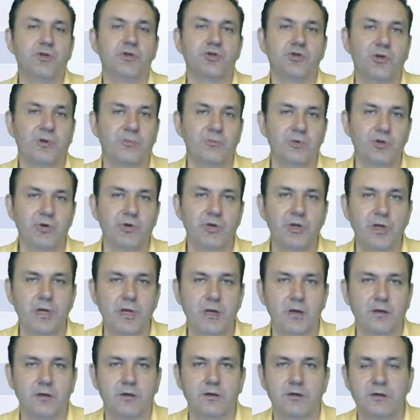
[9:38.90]
что
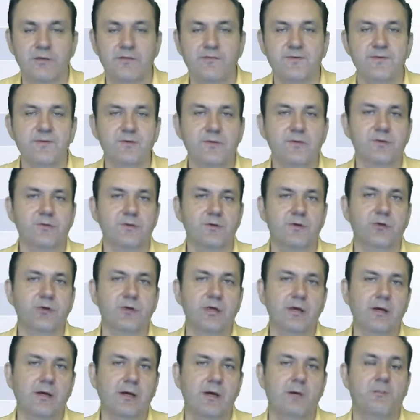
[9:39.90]
многие
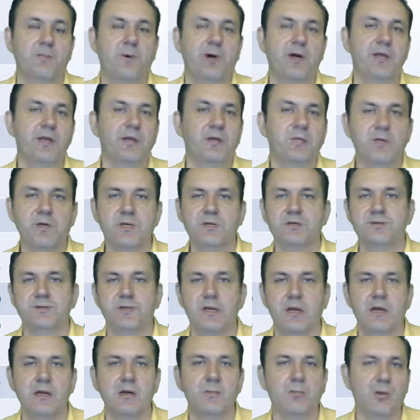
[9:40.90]
инвестиционные компании
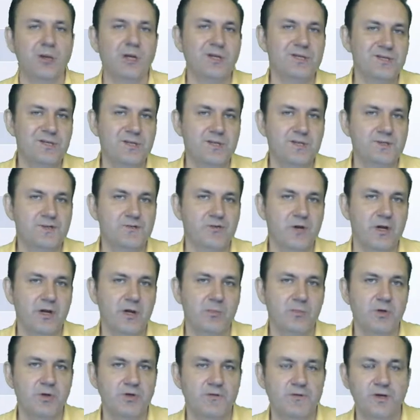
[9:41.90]
перестали платить
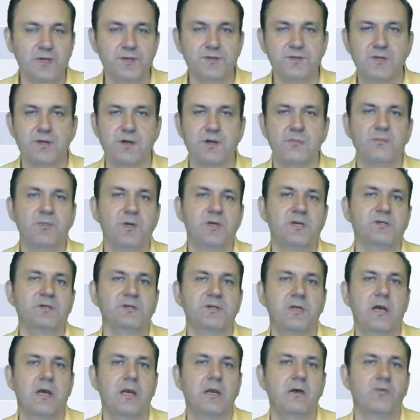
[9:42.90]
своим инвесторам,
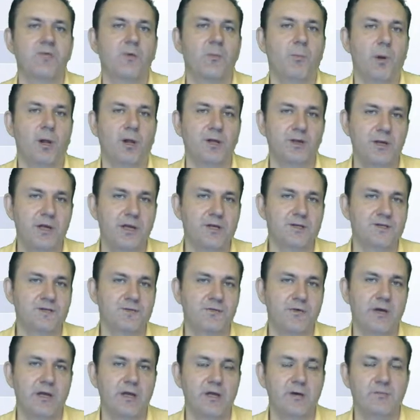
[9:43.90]
перестали выполнять
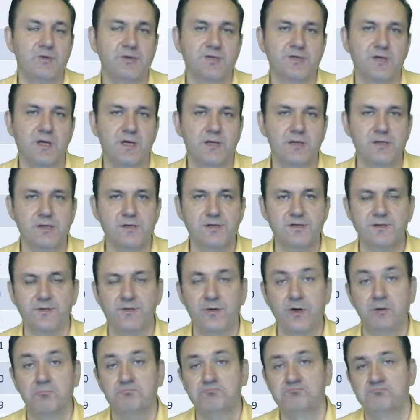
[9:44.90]
свои
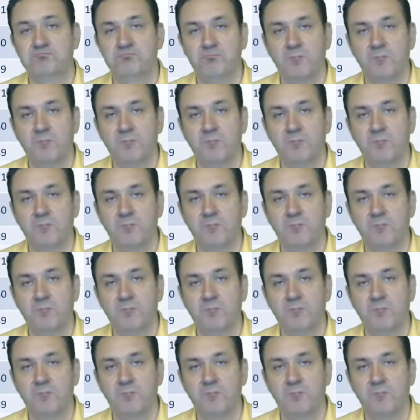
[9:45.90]
обязательства,